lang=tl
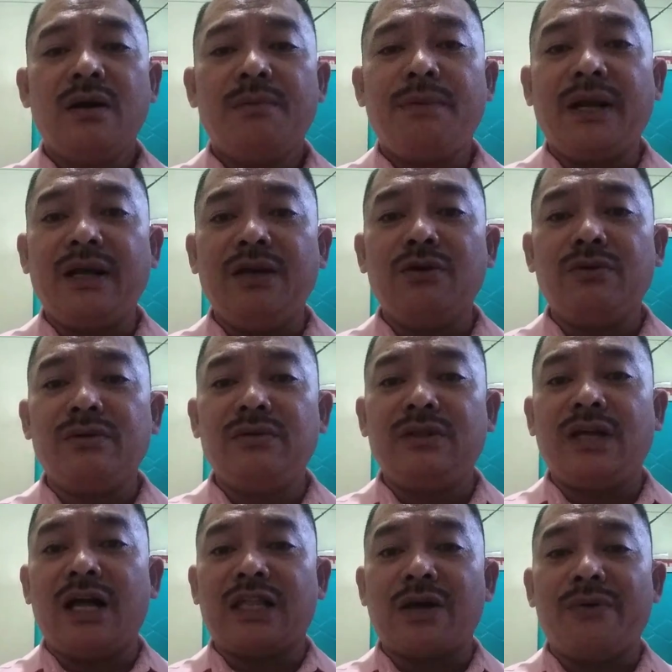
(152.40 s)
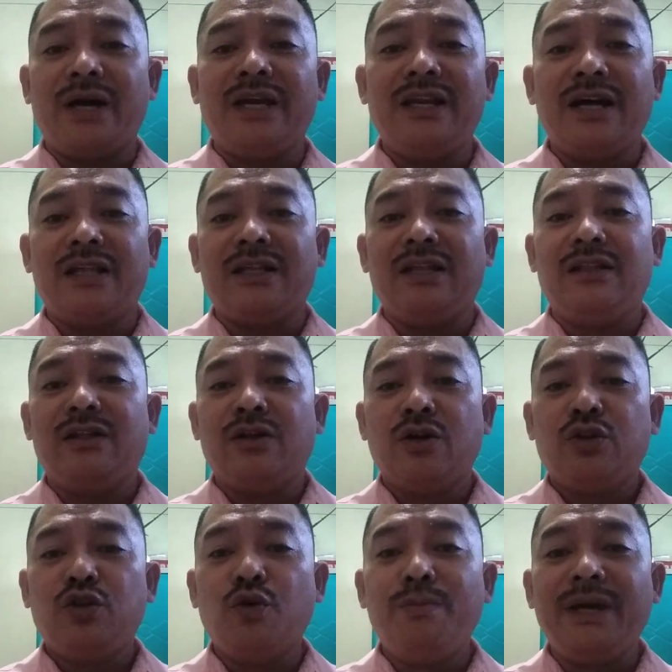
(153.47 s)
parang yung tatawagin natin
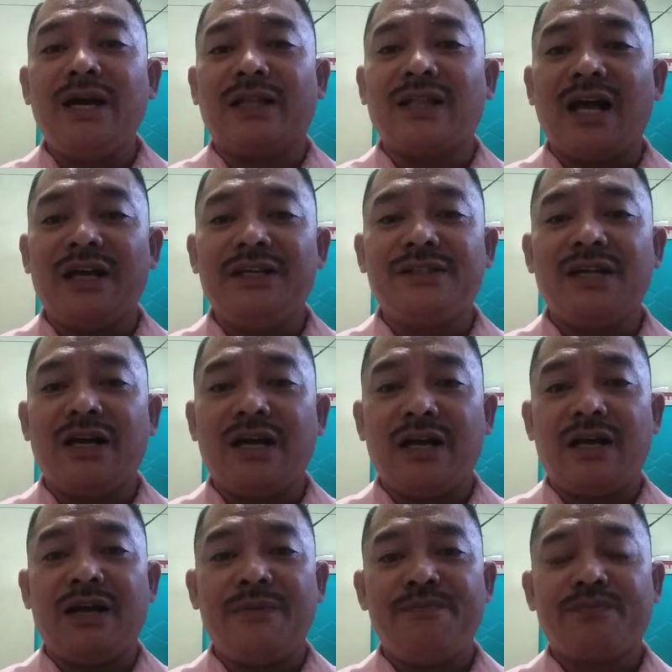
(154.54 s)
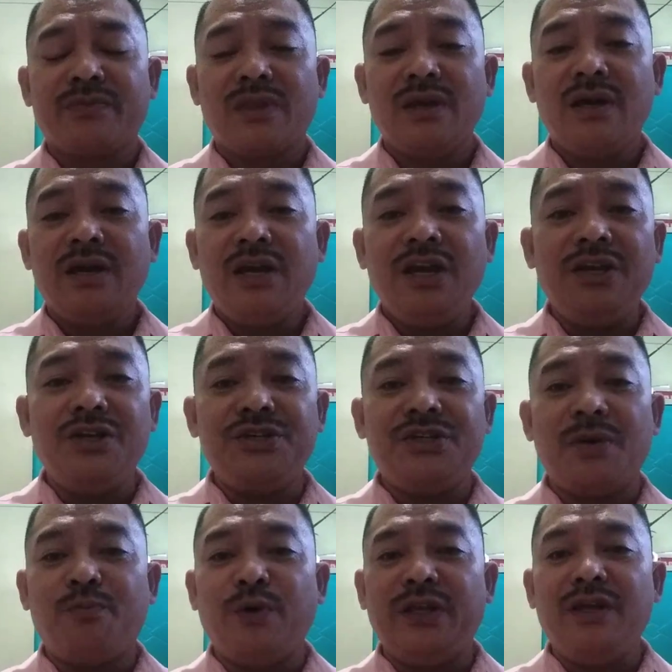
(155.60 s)
tubig at langis na hindi
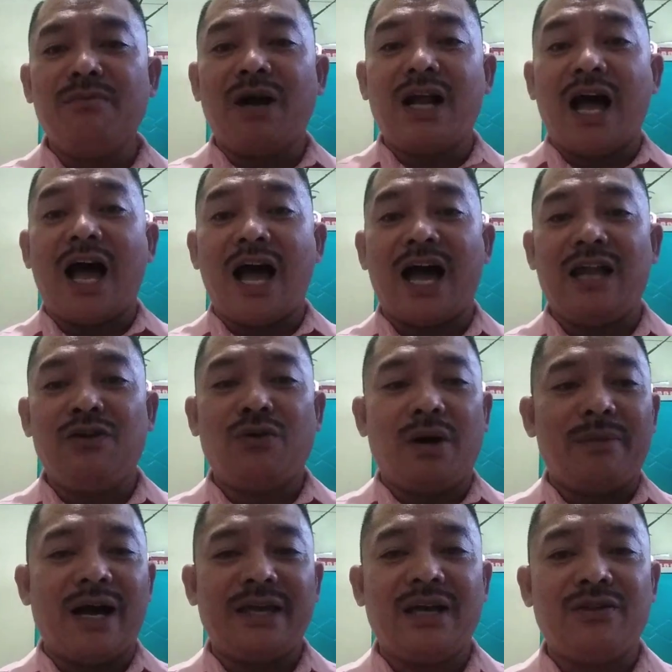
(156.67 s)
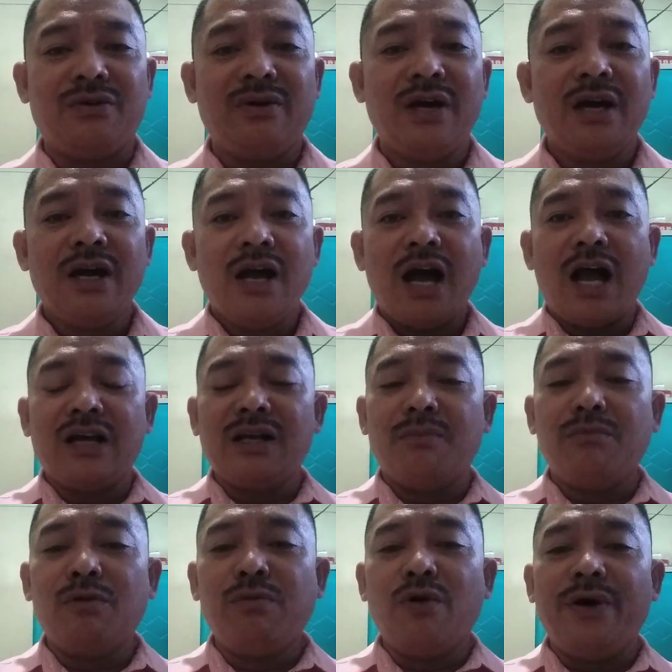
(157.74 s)
siya pwedeng maghahalo kabayan. No? Ang
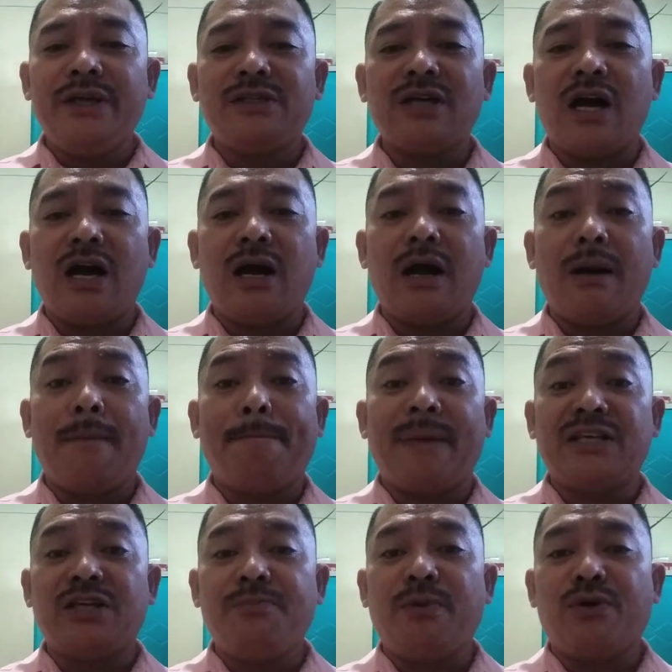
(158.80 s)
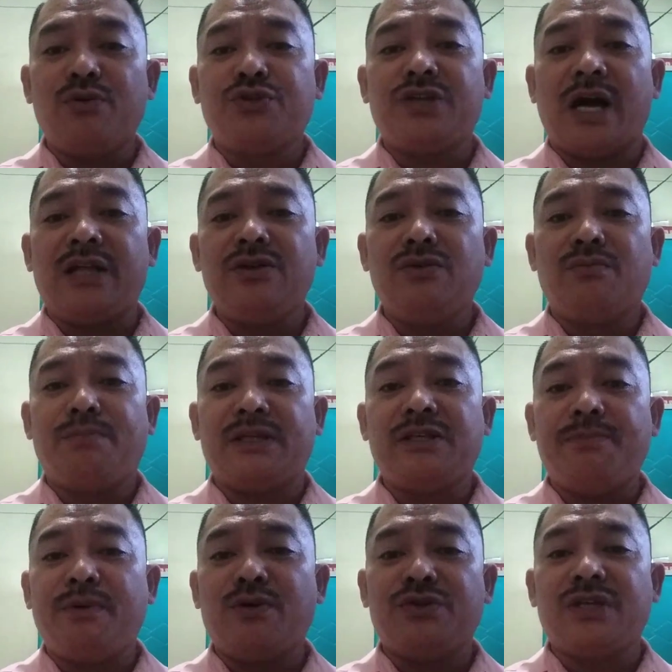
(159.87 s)
nabubuhay sa Pacific Ocean, yung
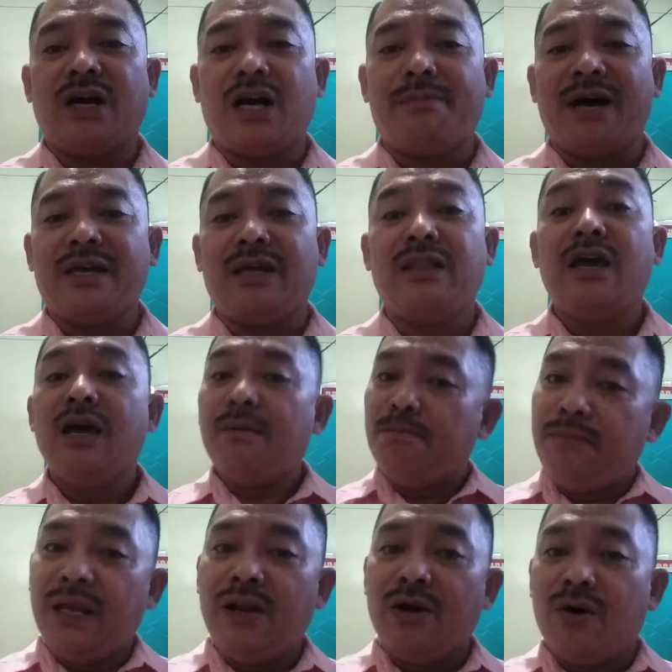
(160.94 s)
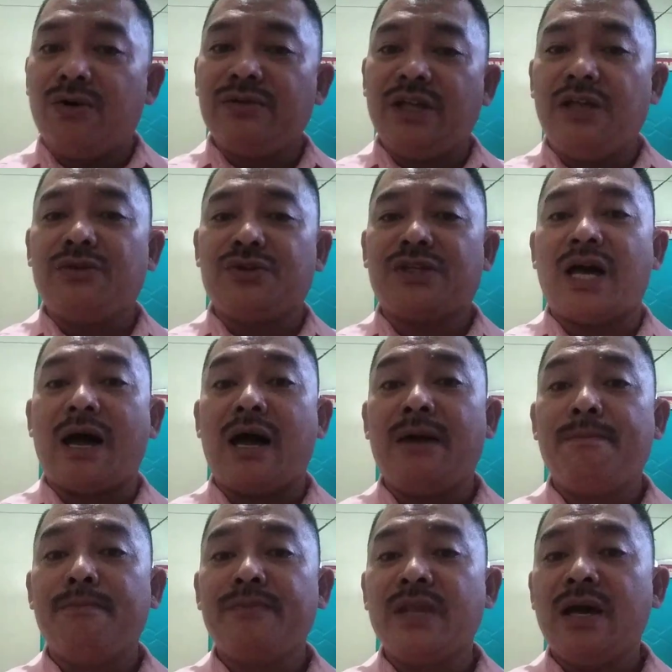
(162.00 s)
Pacific Ocean kabayan, belong dito sa
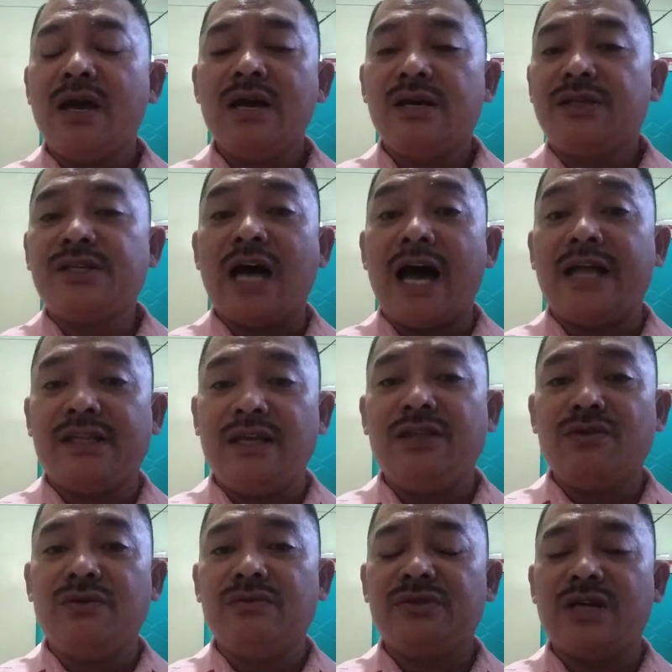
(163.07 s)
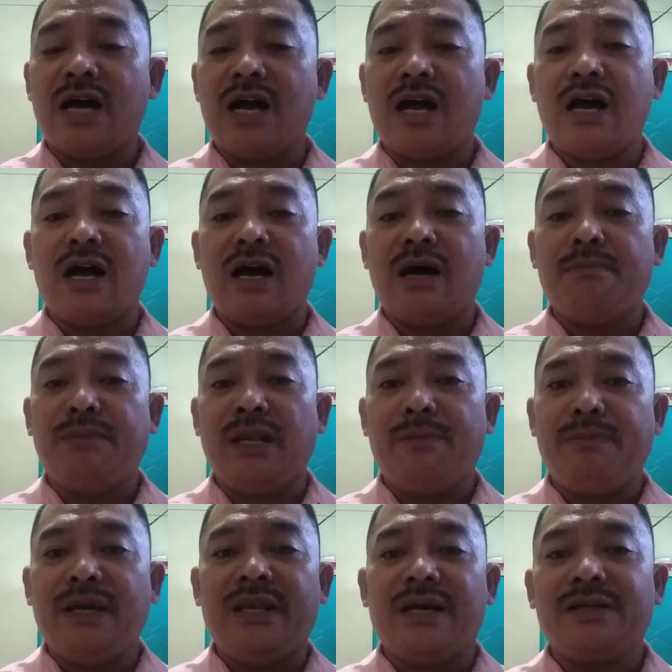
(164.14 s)
sa atin, no? sa
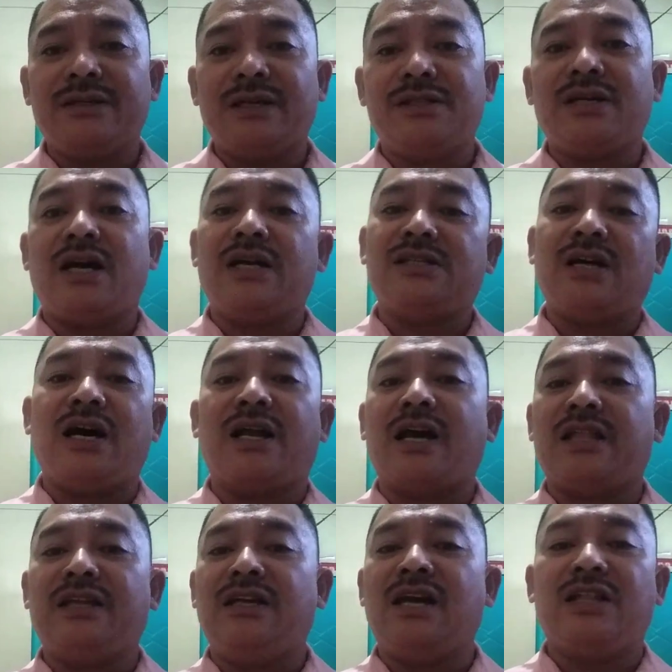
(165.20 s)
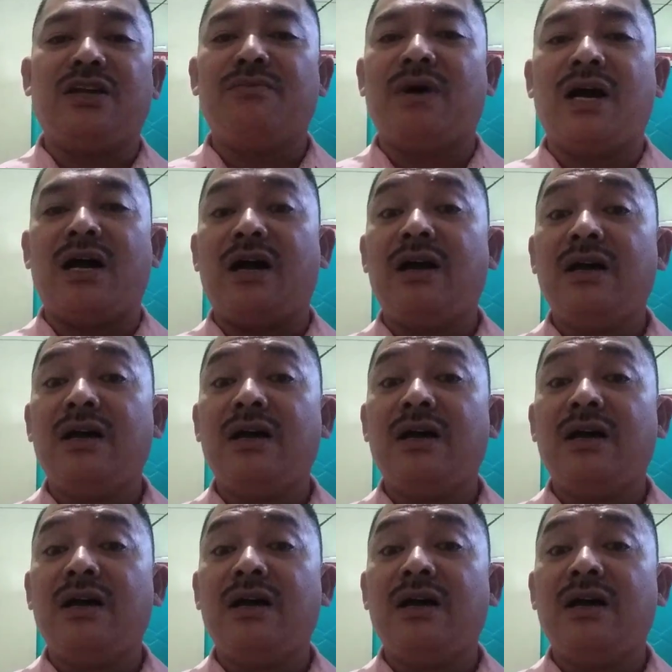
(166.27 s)
Pilipinas at saka sa karating nating mga